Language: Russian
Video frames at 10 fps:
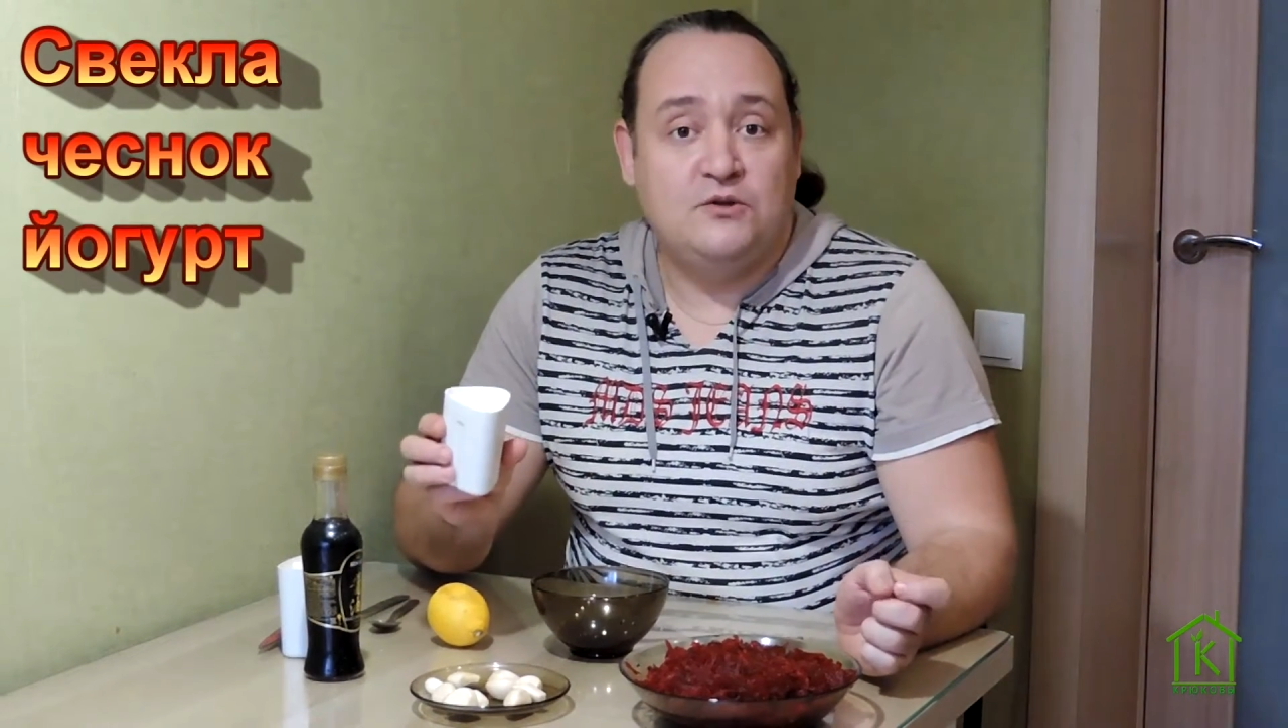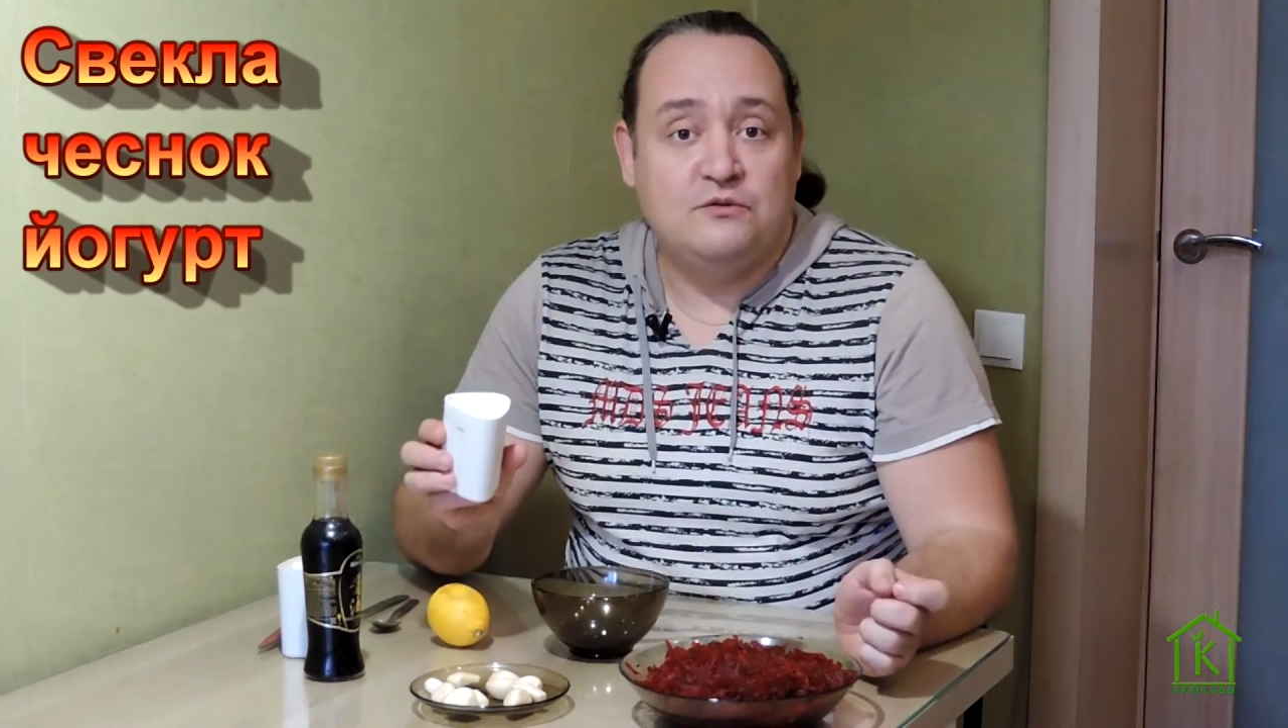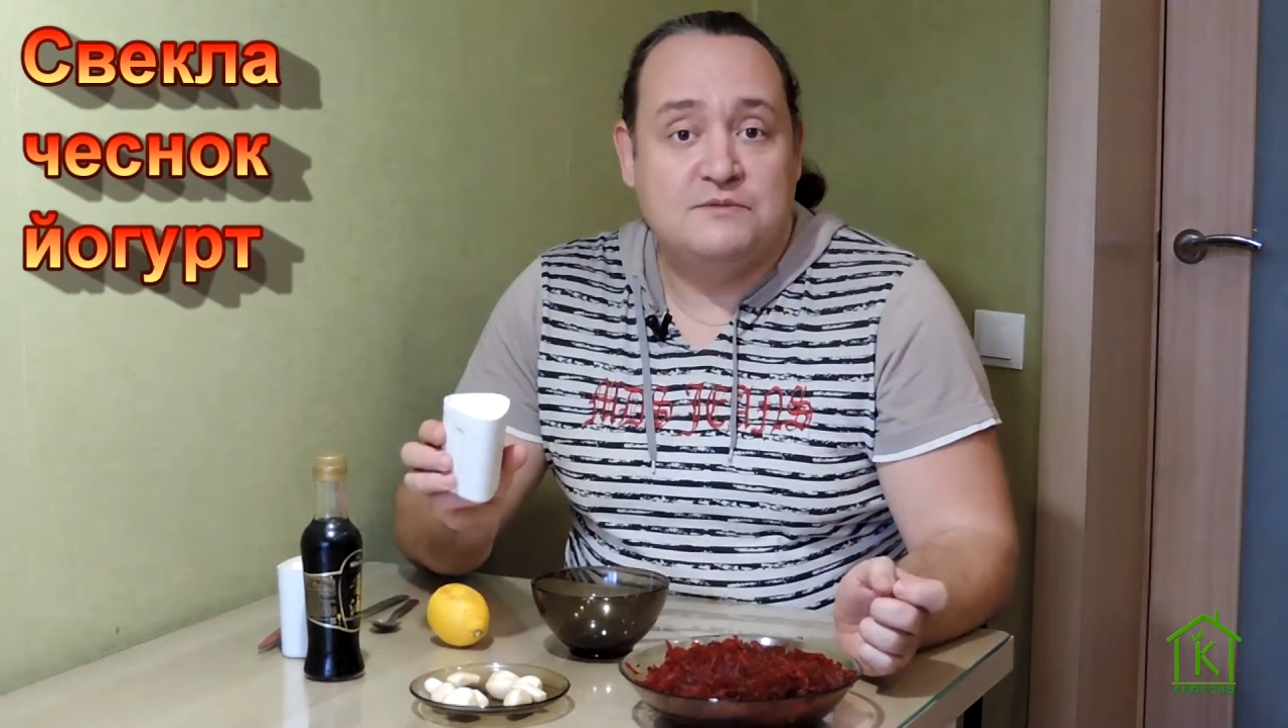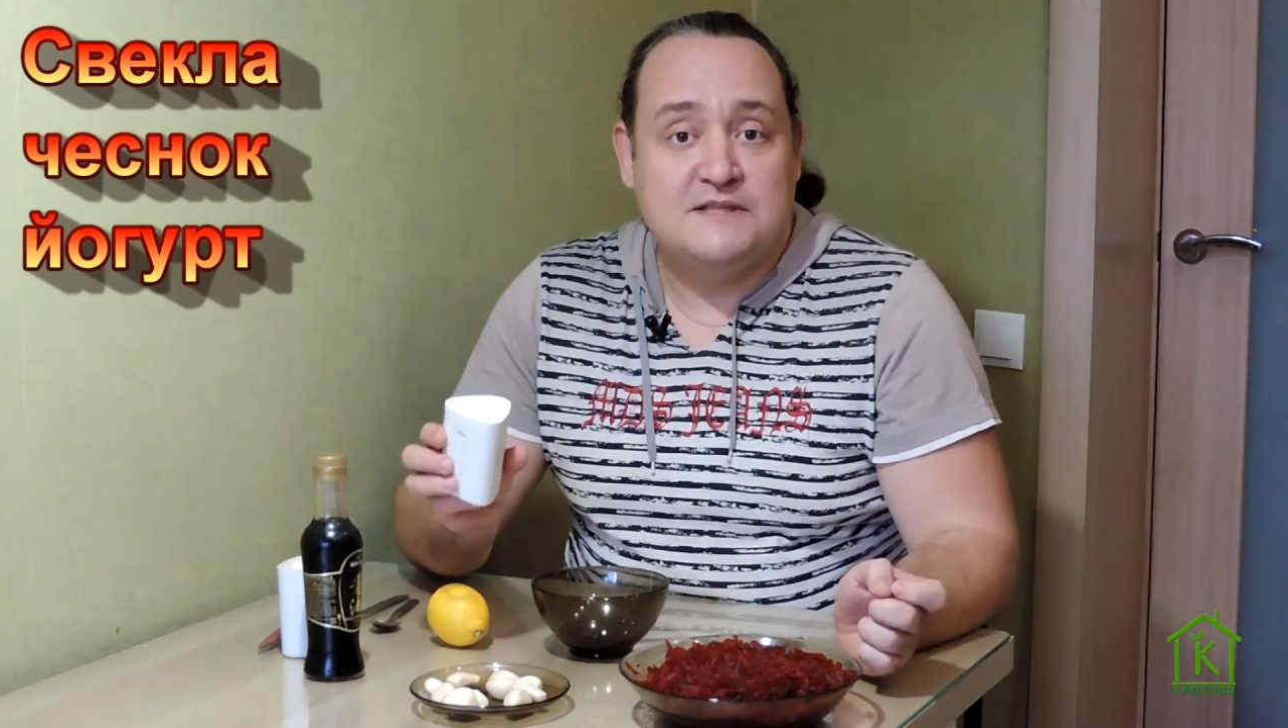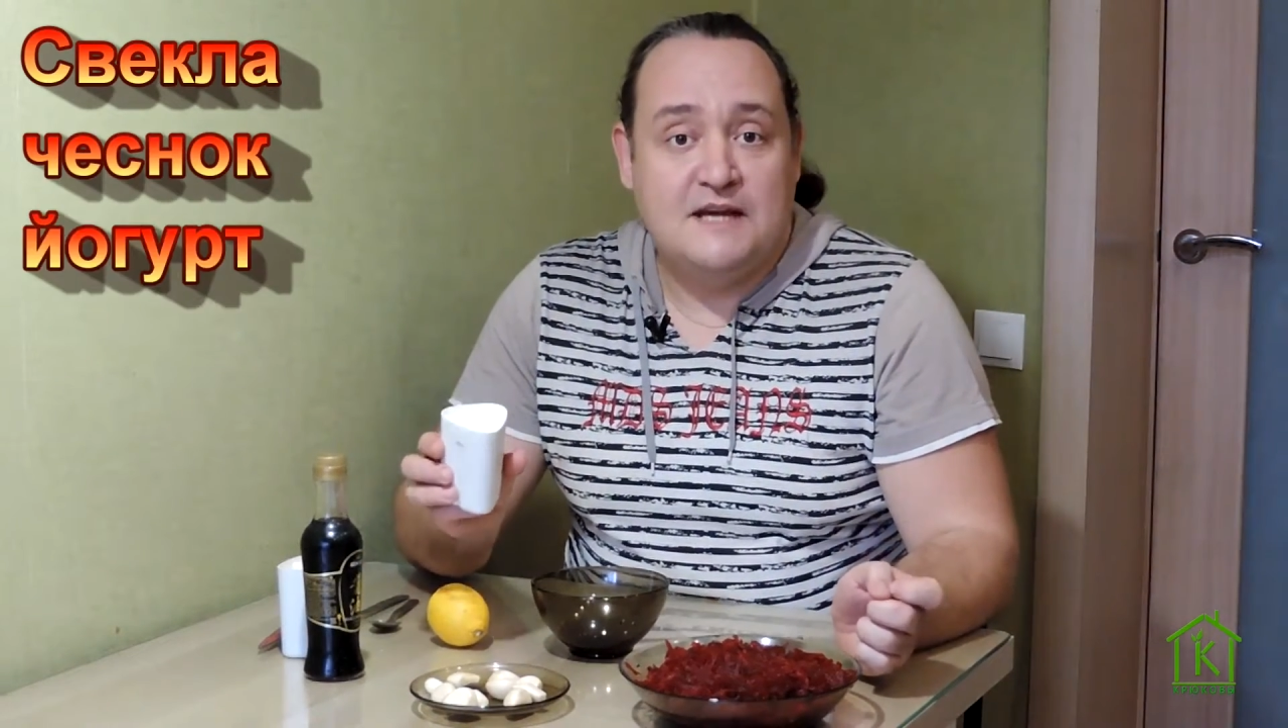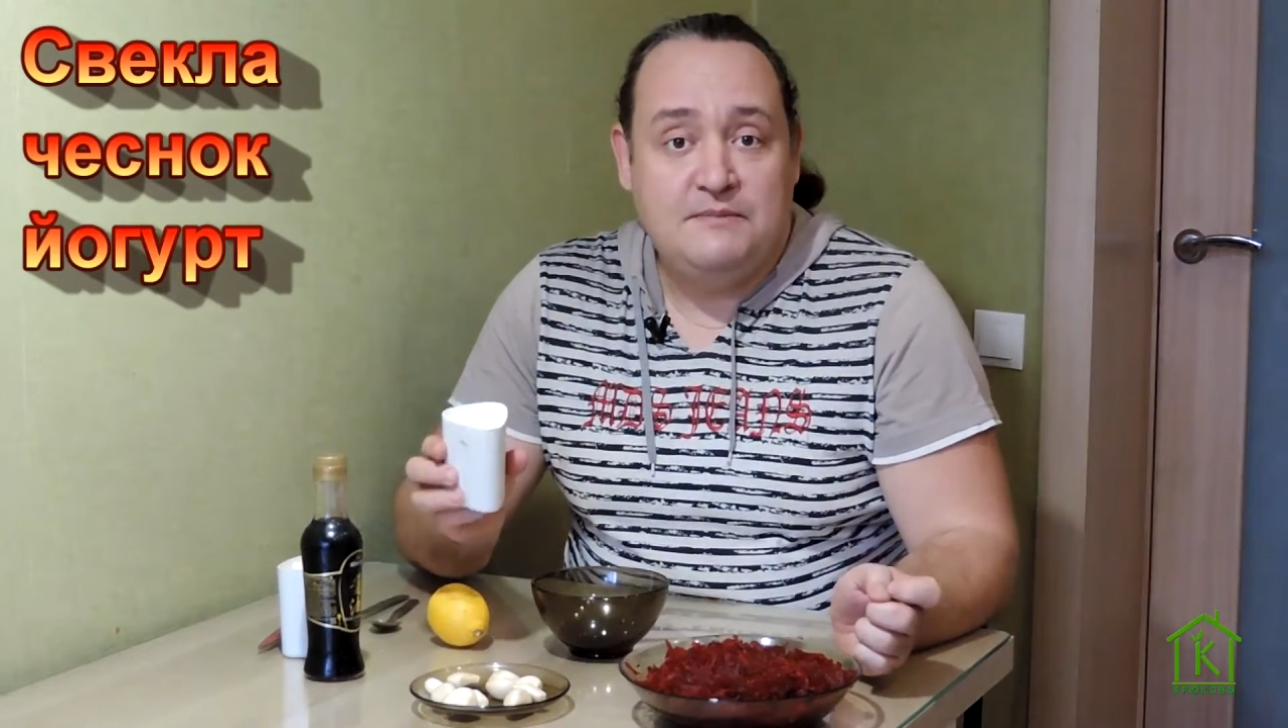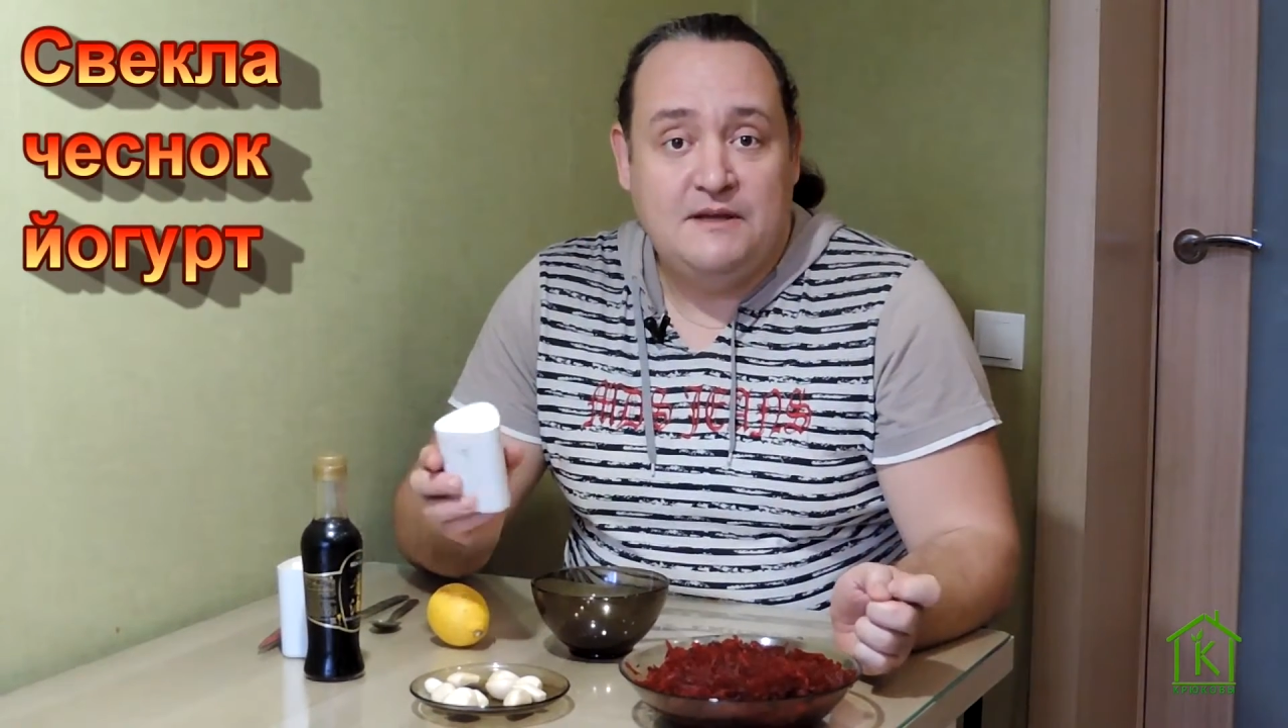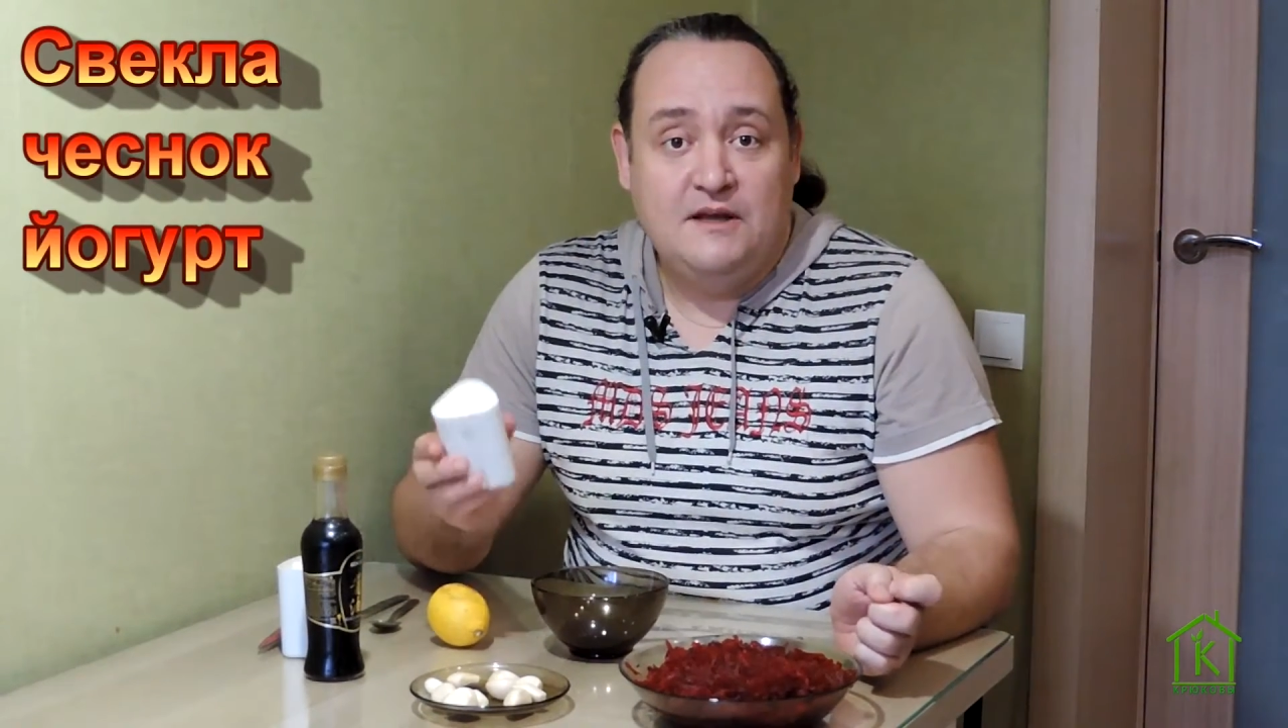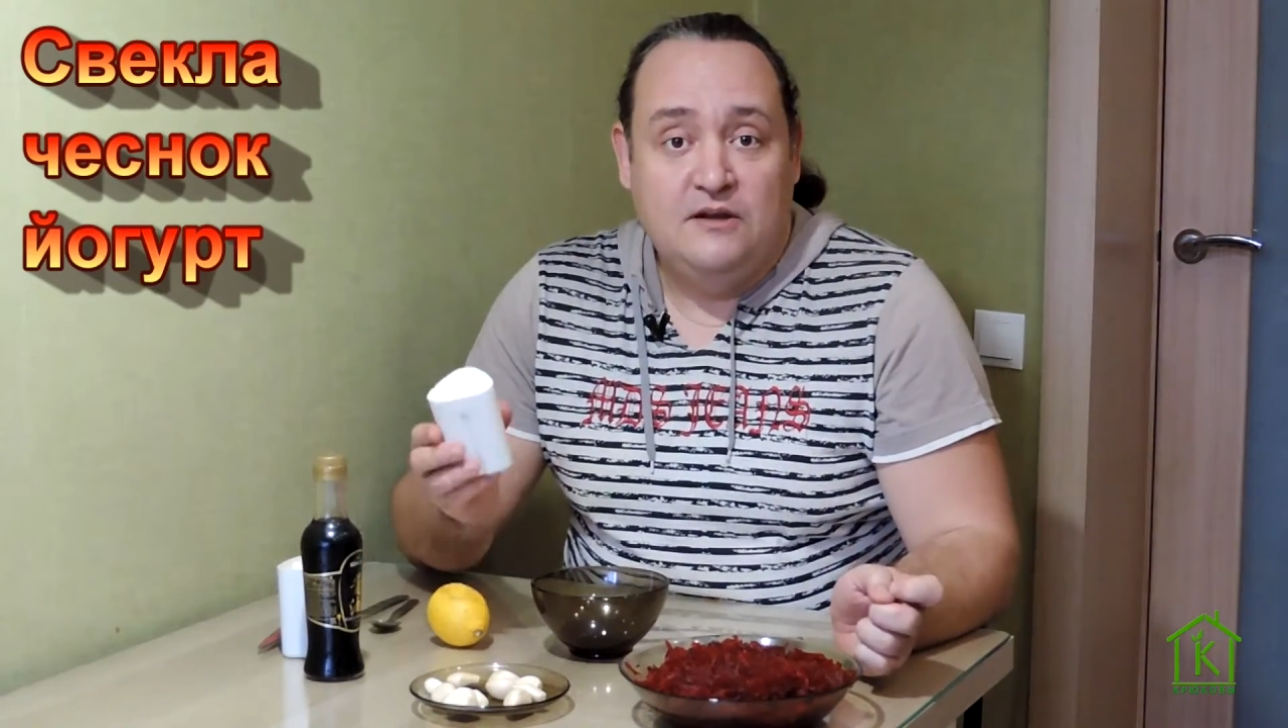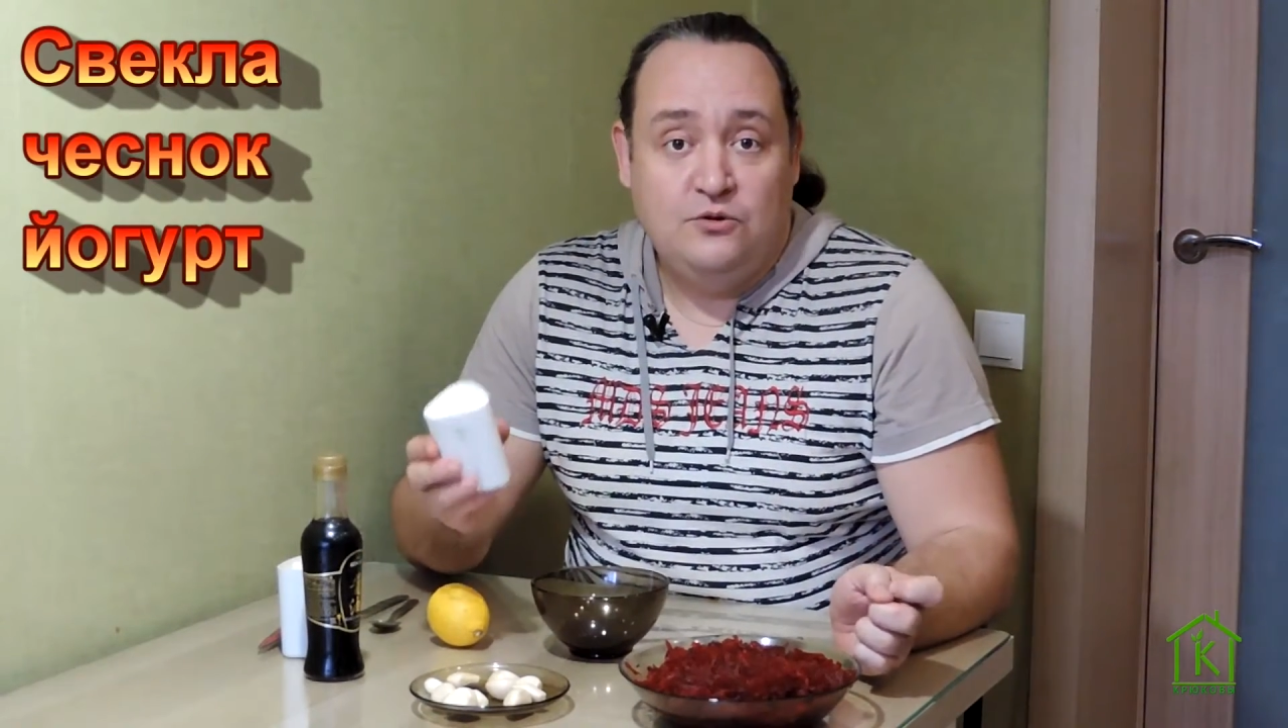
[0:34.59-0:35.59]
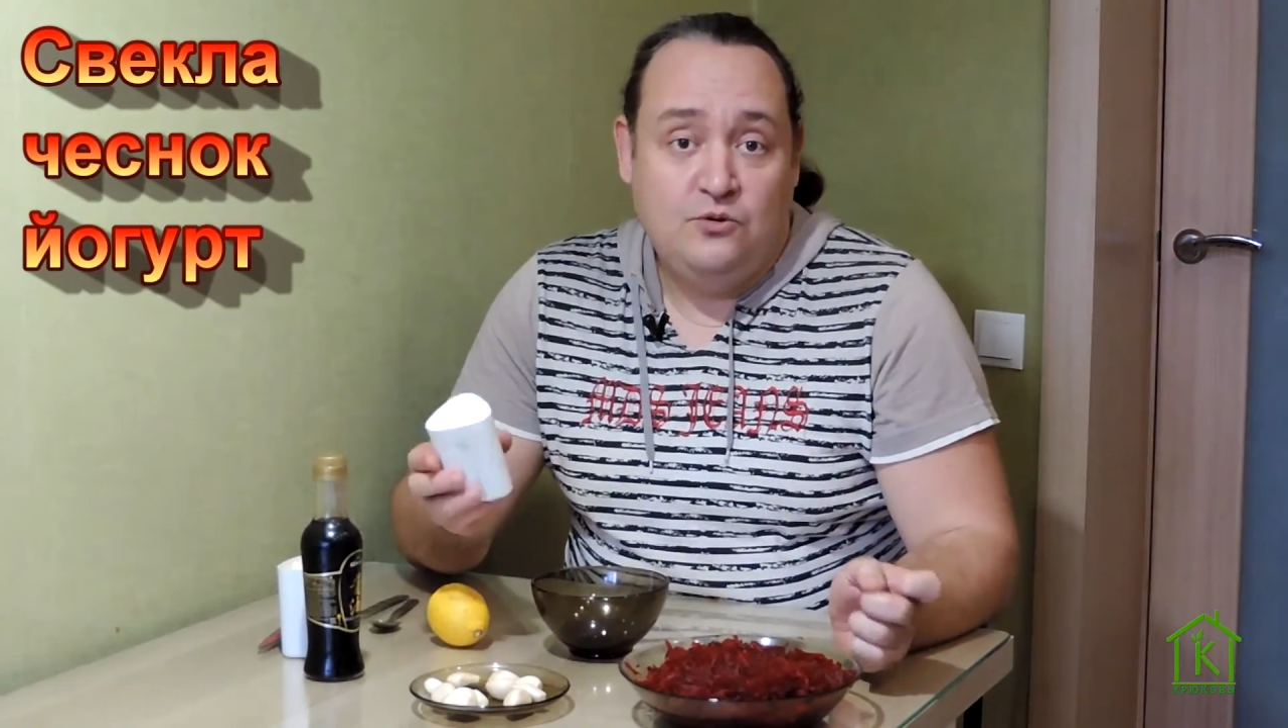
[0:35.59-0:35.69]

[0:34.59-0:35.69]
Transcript: готовим сами,